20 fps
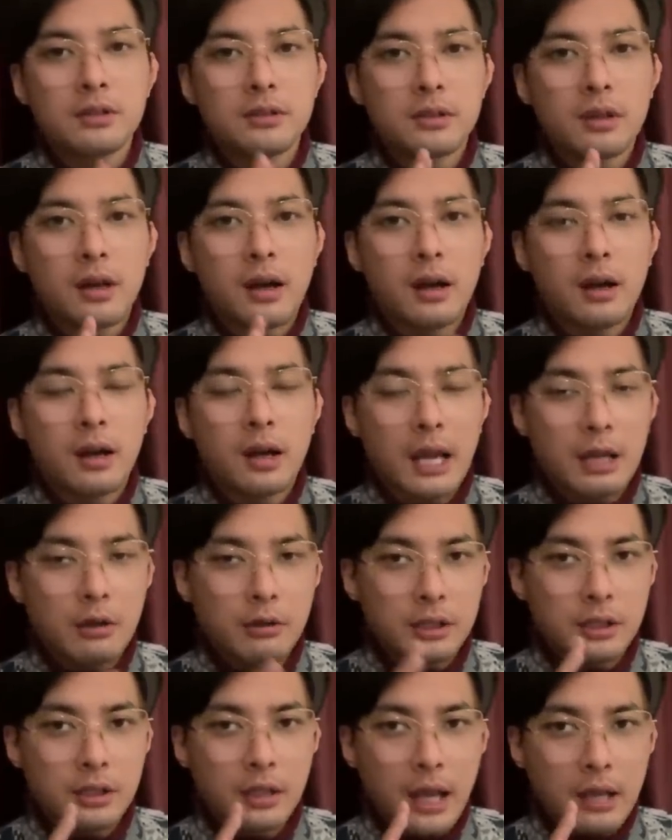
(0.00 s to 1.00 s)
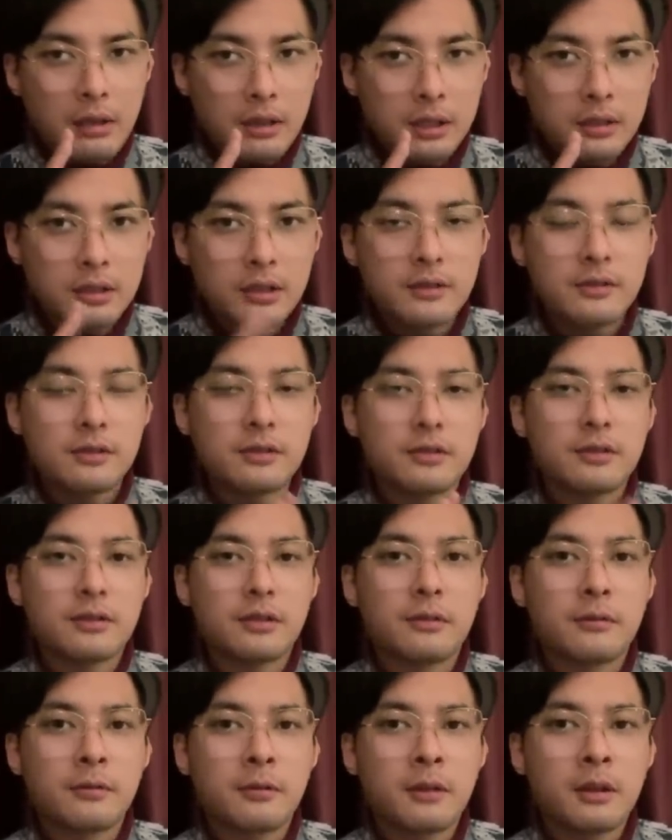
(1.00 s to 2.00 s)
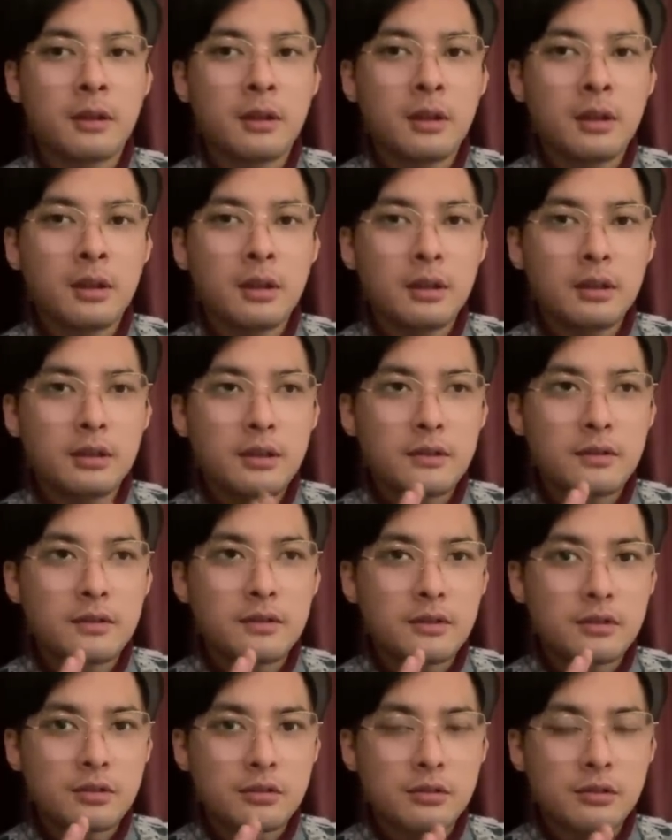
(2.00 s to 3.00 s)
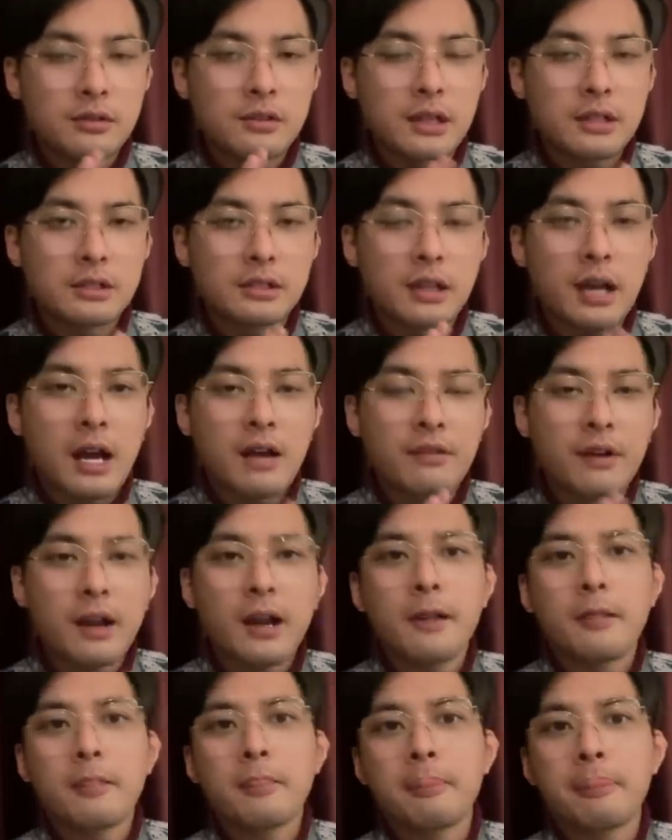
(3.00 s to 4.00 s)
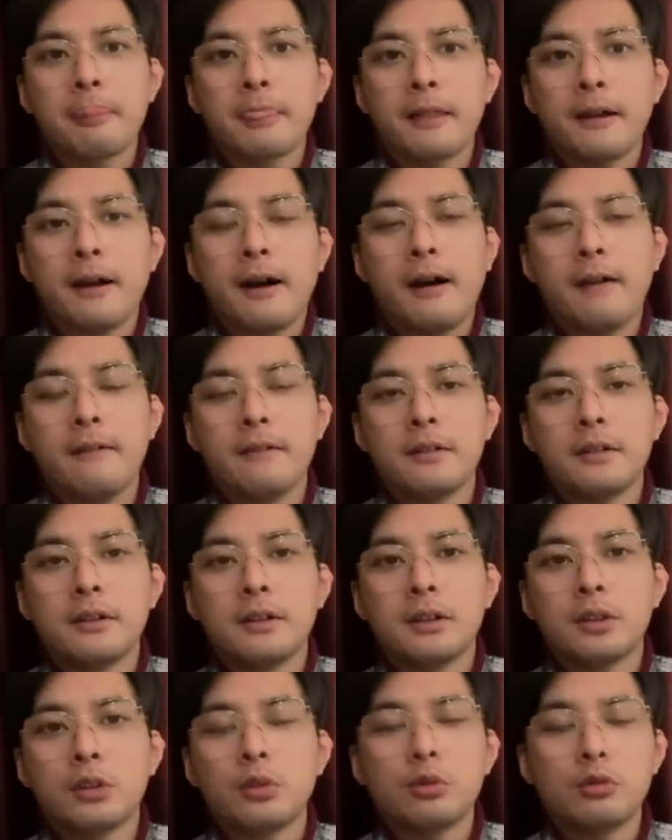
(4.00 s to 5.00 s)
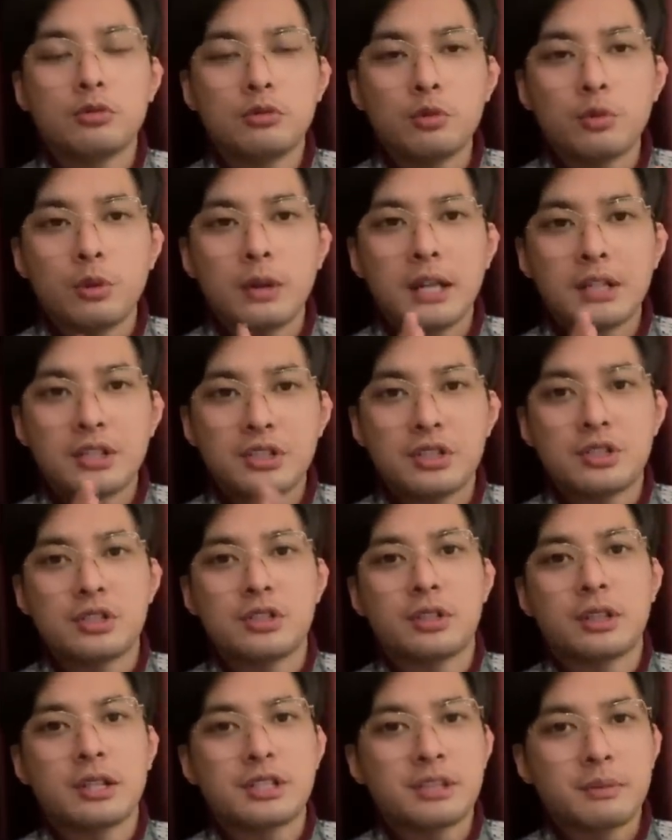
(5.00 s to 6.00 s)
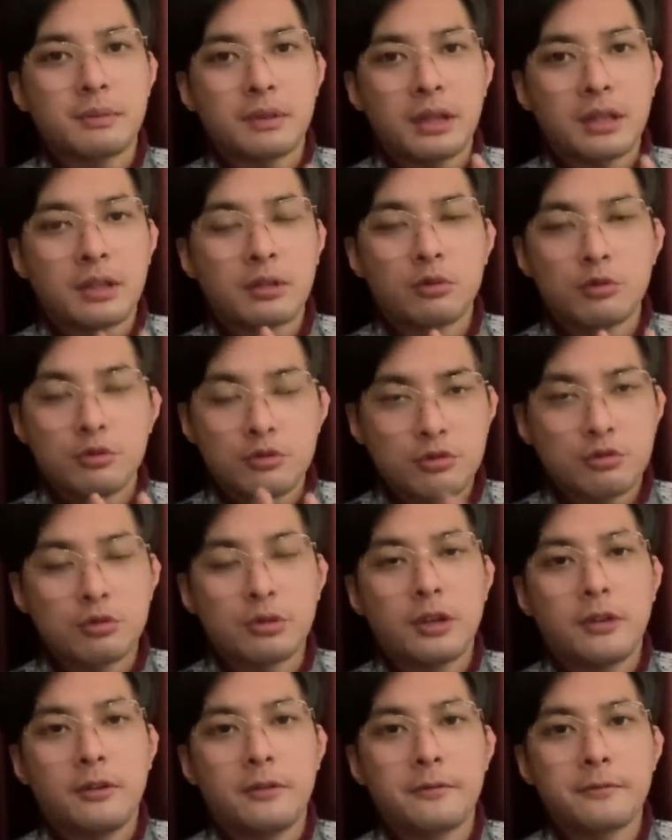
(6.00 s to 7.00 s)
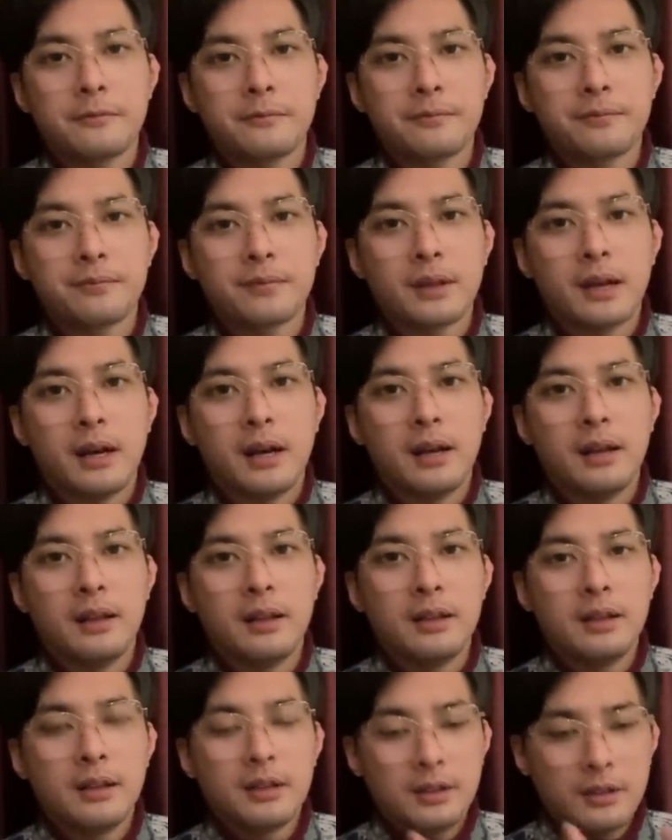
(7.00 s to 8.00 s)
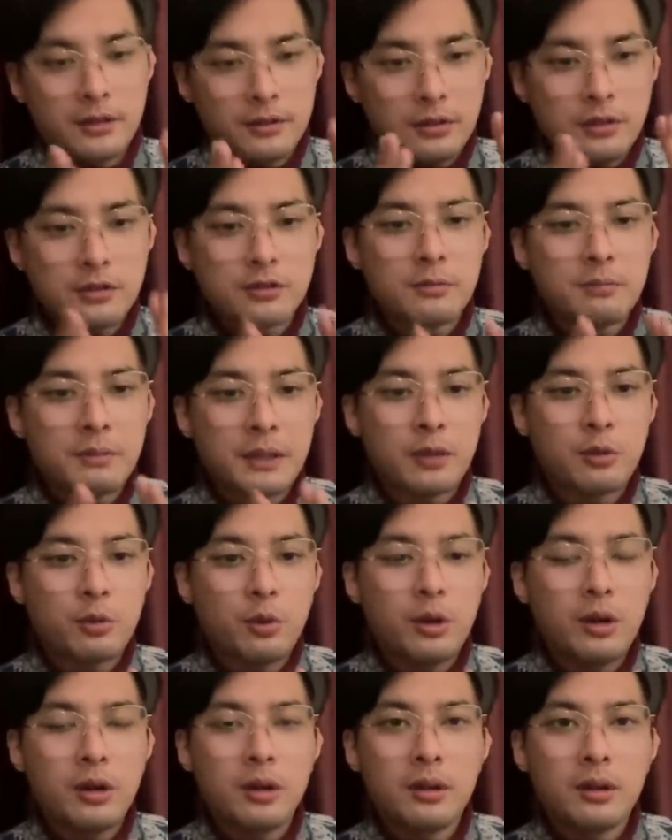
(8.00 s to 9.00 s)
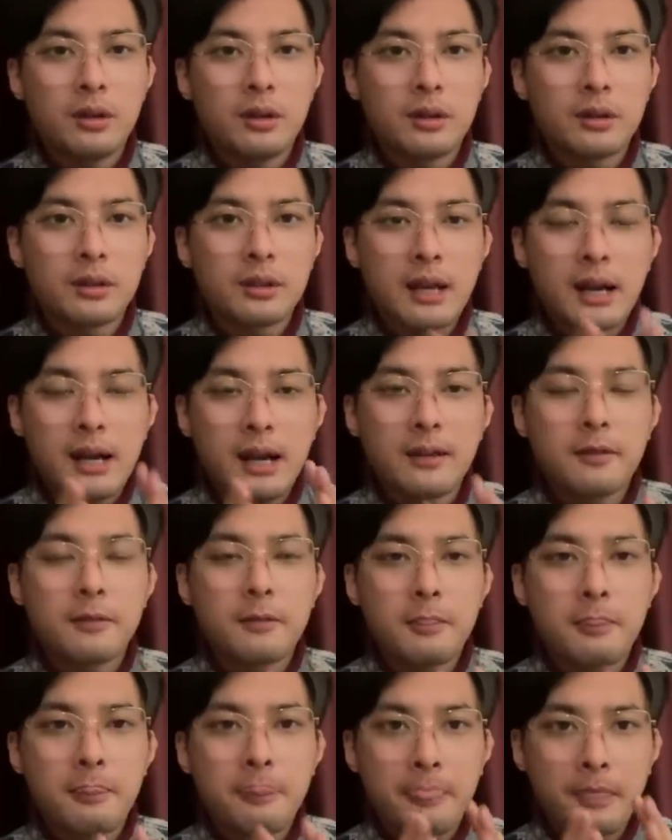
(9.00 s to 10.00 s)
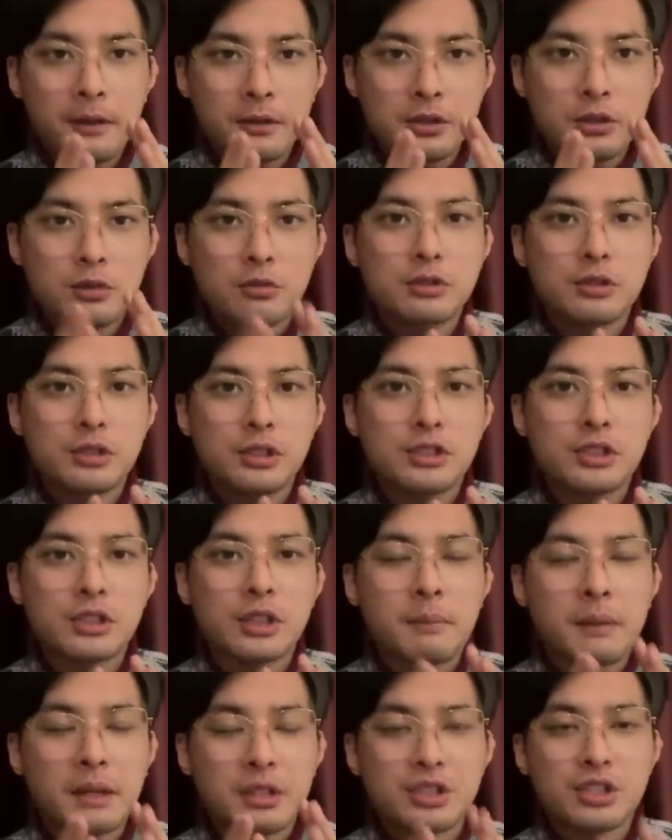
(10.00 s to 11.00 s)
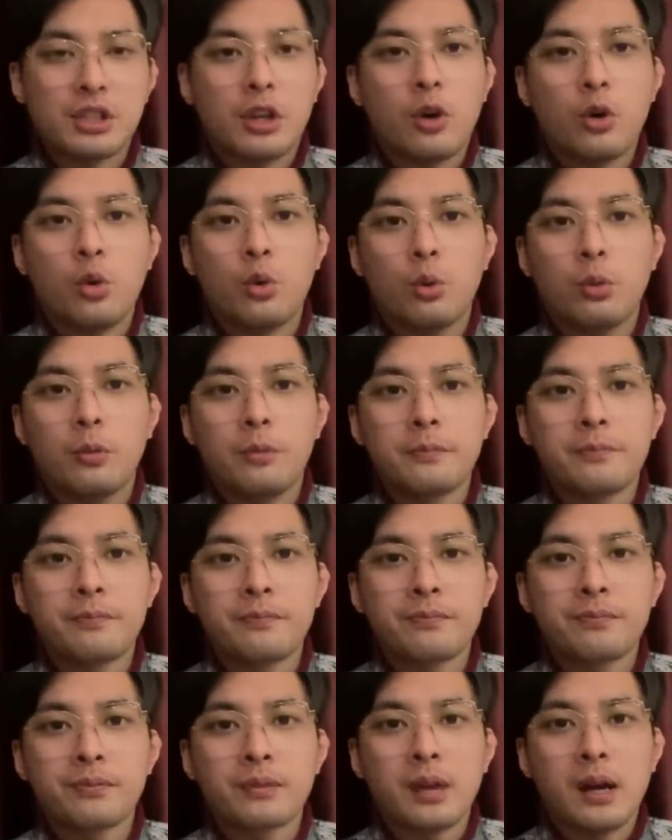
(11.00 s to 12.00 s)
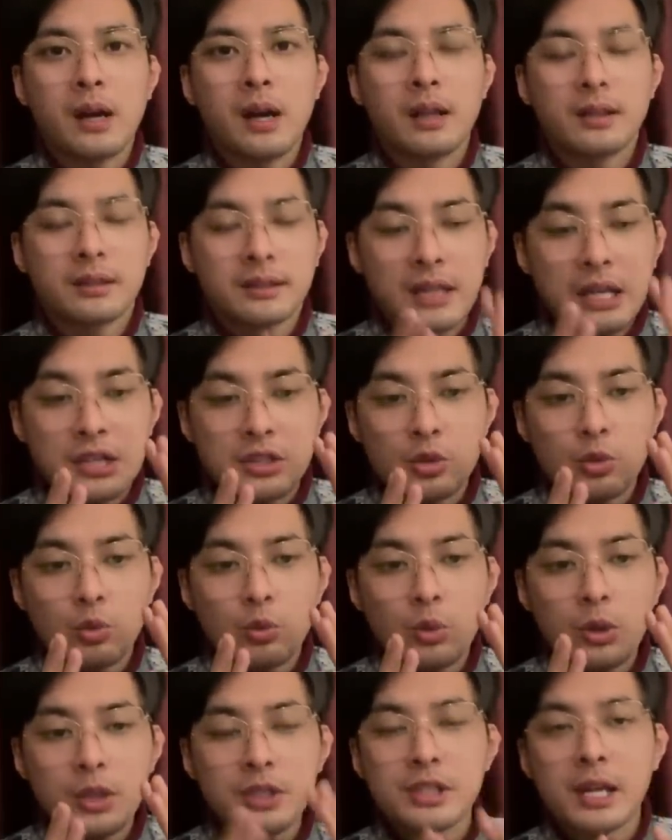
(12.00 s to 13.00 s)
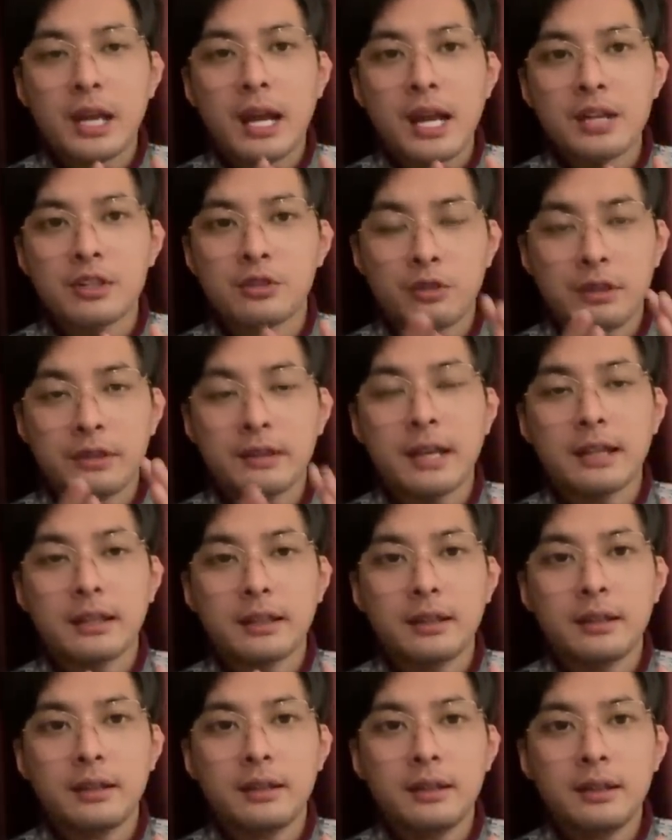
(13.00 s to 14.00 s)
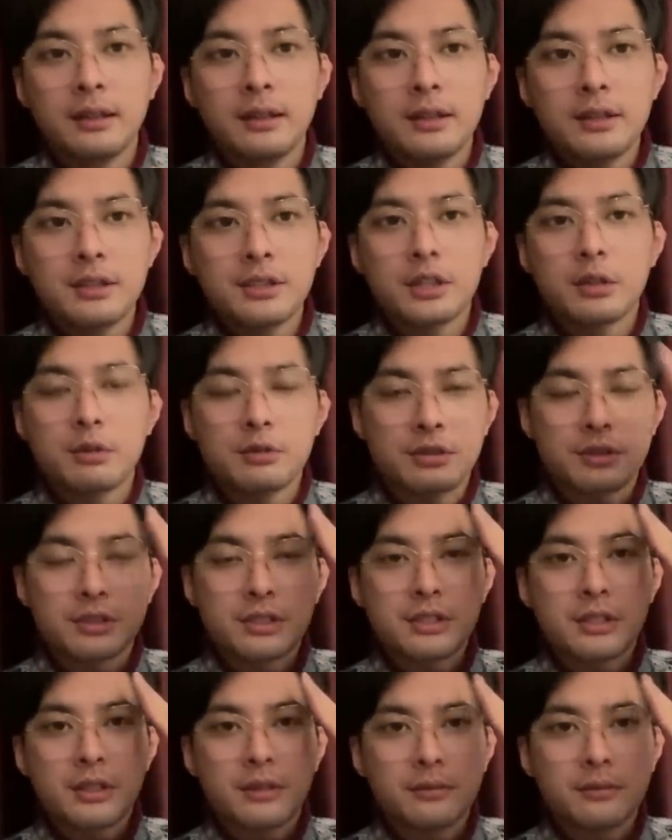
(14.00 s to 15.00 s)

啊，还有一个还有一个第四次，第四次就是在这个阿富汗，啊，都由中国来支持，他基本上他都输掉，啊，所以说美国他。就是一只他妈纸老虎，啊！但是危险还是存在的。谢狗屎，谢谢。